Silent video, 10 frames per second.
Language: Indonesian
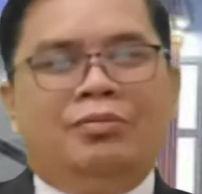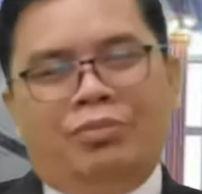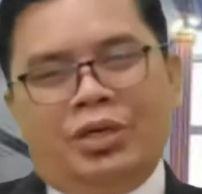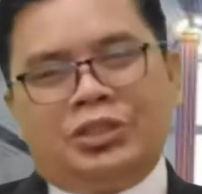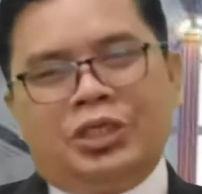
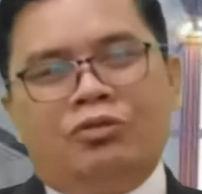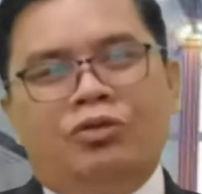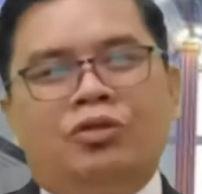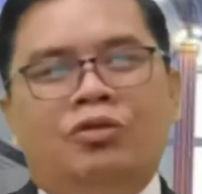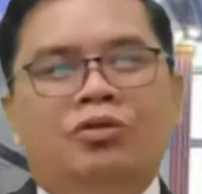
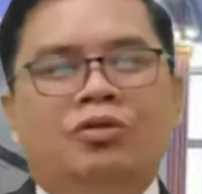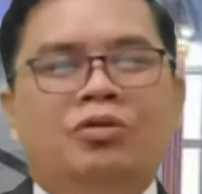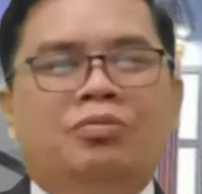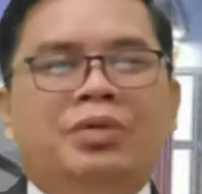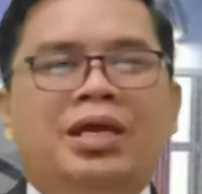
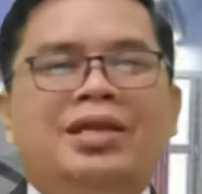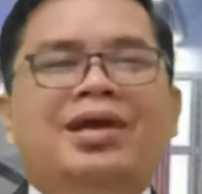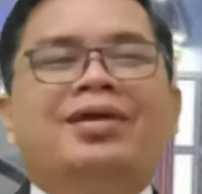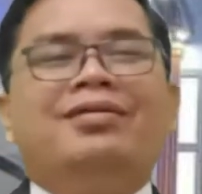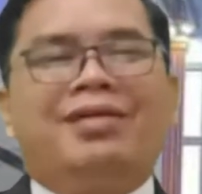bersekutu
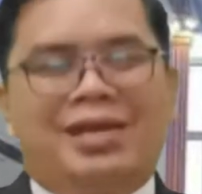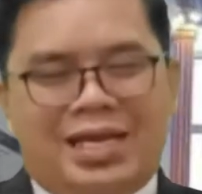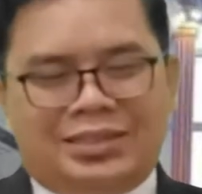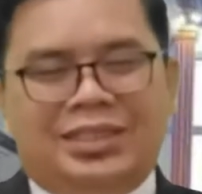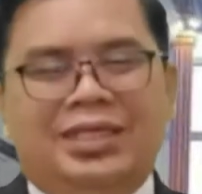mengadakan
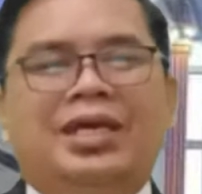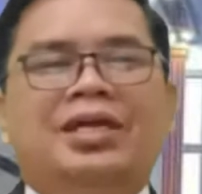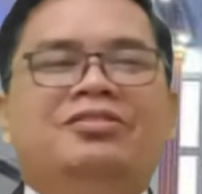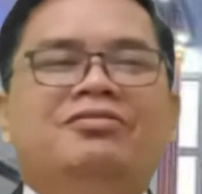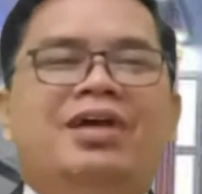relasi
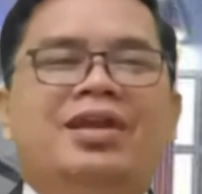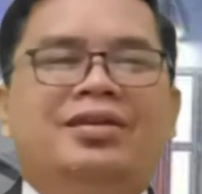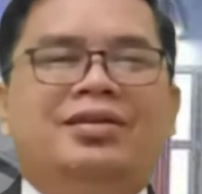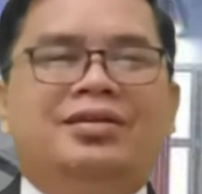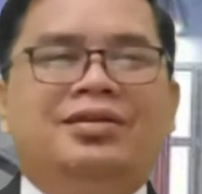dengan
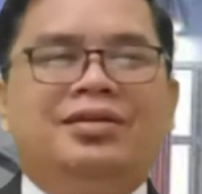Tuhan